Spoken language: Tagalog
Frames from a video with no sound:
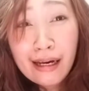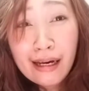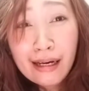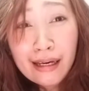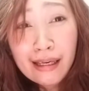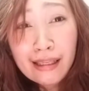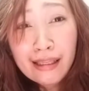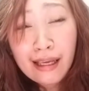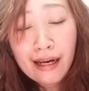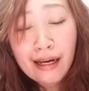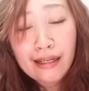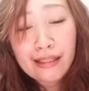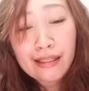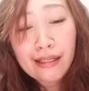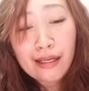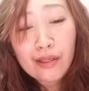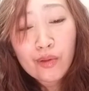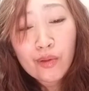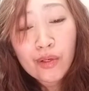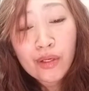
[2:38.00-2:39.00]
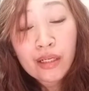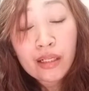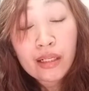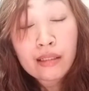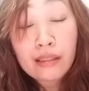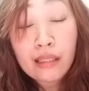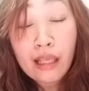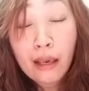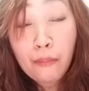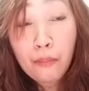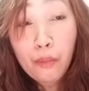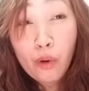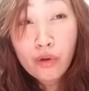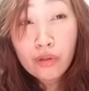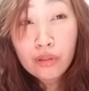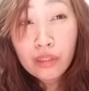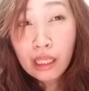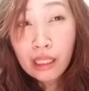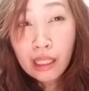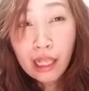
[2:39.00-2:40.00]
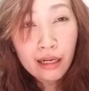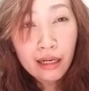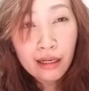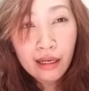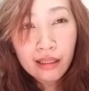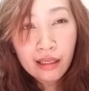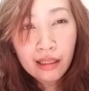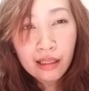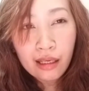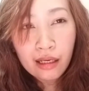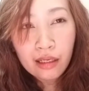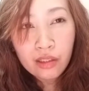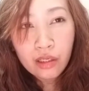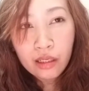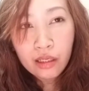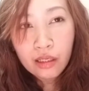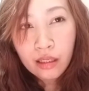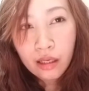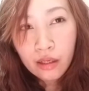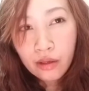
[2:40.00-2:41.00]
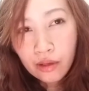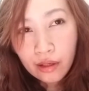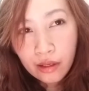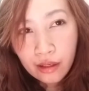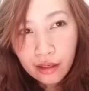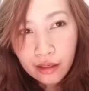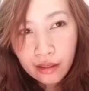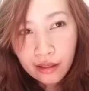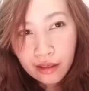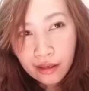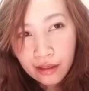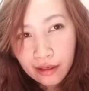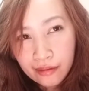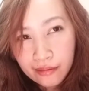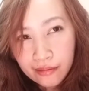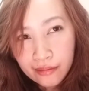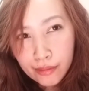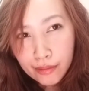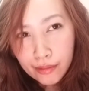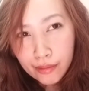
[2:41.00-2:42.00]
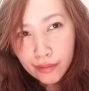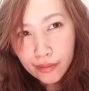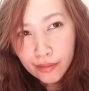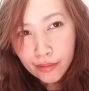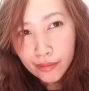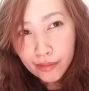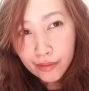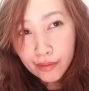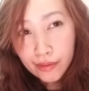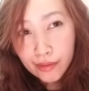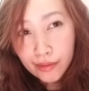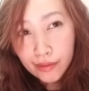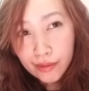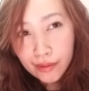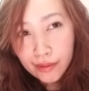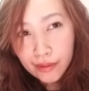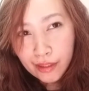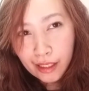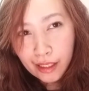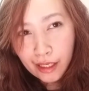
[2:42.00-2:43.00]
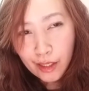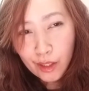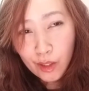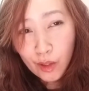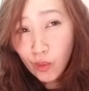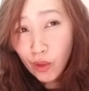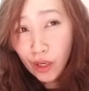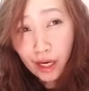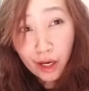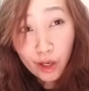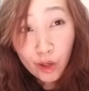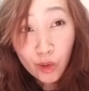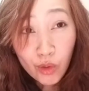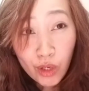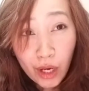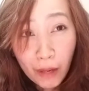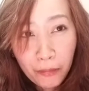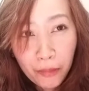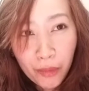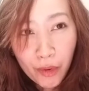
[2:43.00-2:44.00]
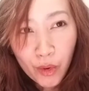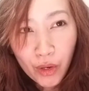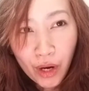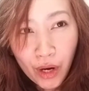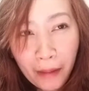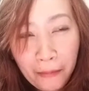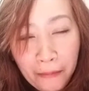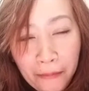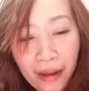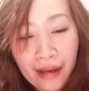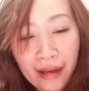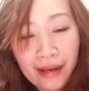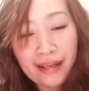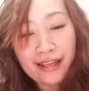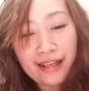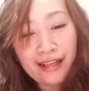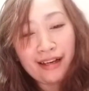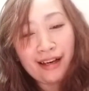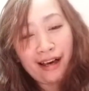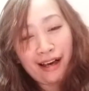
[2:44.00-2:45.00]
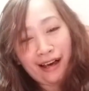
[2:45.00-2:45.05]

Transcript: Pagka nakita ka niya, yung tipong titig na titig siya sa'yo ng ganyan. Yung walang kurap-kurap.